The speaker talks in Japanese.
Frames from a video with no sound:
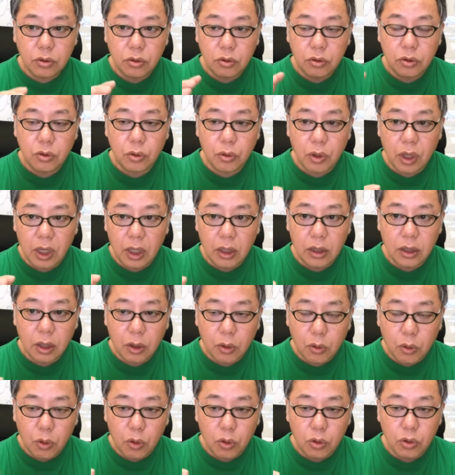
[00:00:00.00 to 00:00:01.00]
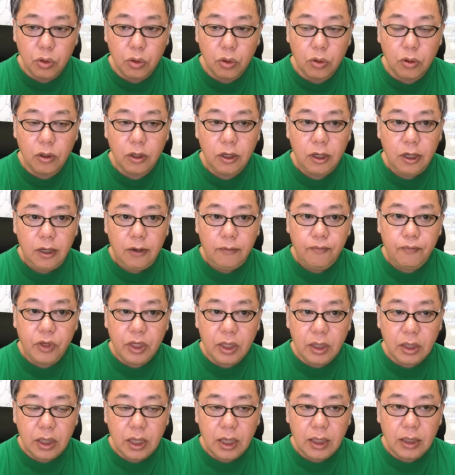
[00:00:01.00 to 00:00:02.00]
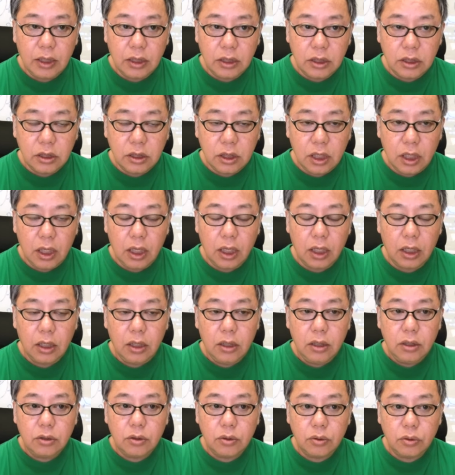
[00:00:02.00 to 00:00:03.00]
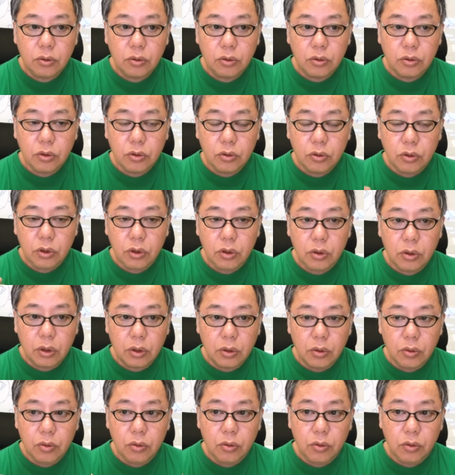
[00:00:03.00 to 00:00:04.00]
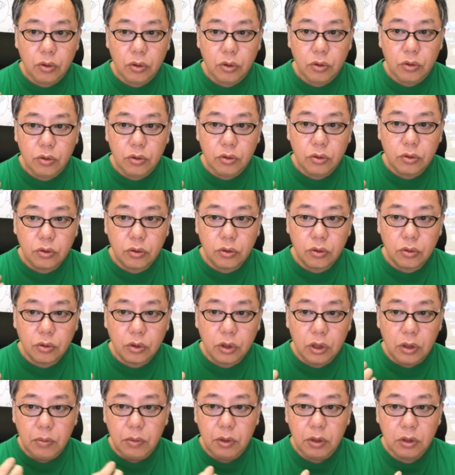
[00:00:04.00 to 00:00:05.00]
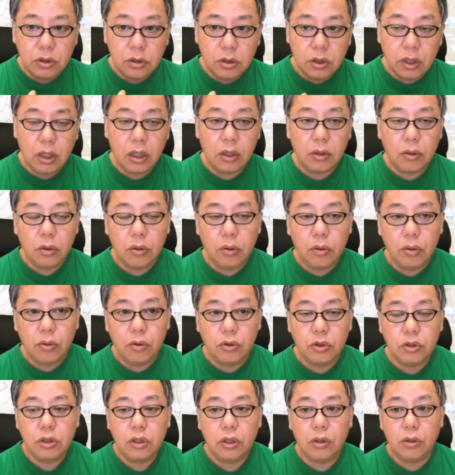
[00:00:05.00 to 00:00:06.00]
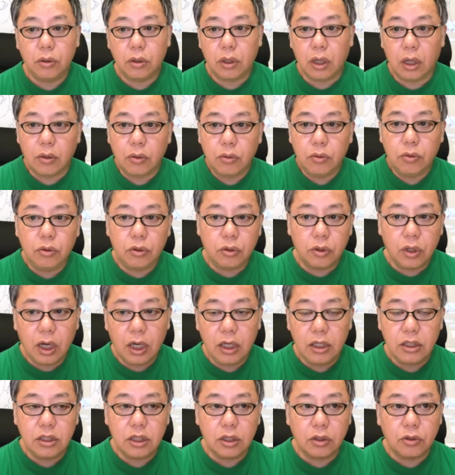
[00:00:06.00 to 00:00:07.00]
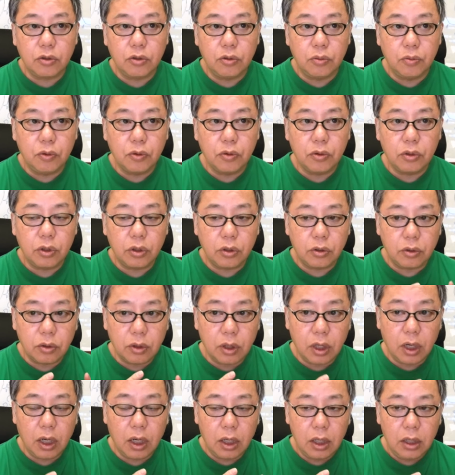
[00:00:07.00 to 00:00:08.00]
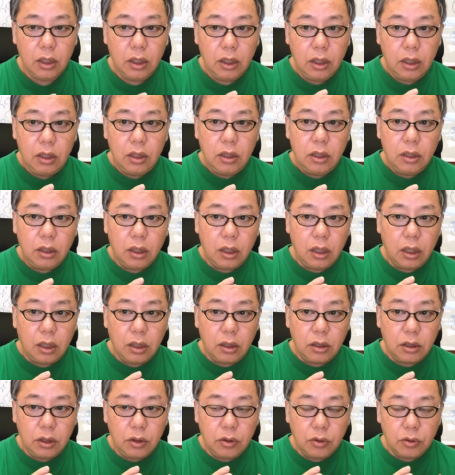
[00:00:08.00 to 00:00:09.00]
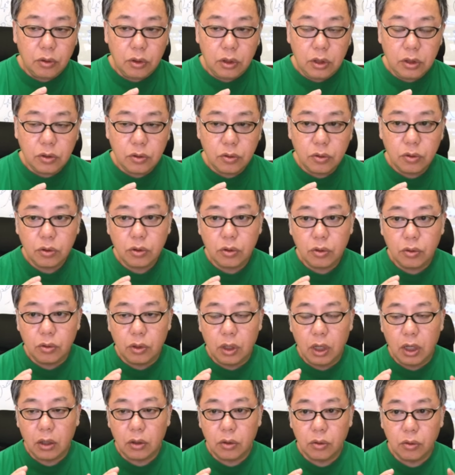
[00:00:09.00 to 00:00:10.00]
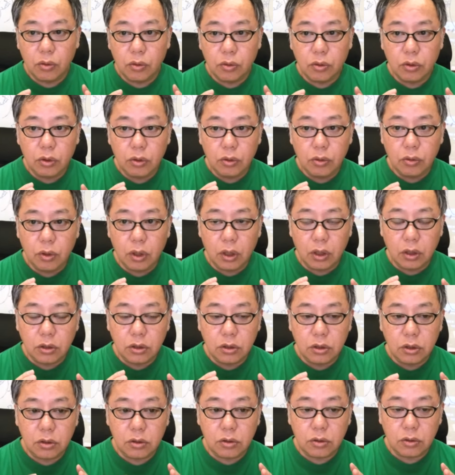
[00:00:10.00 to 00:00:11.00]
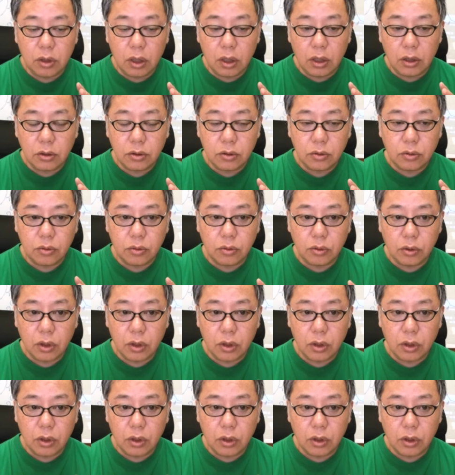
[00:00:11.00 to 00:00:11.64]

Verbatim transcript: その人がやった行動に対して、その人がどういうその意味付けをしてるか、どういう解釈を持ってるかによって、その人の反応っていうのは、実は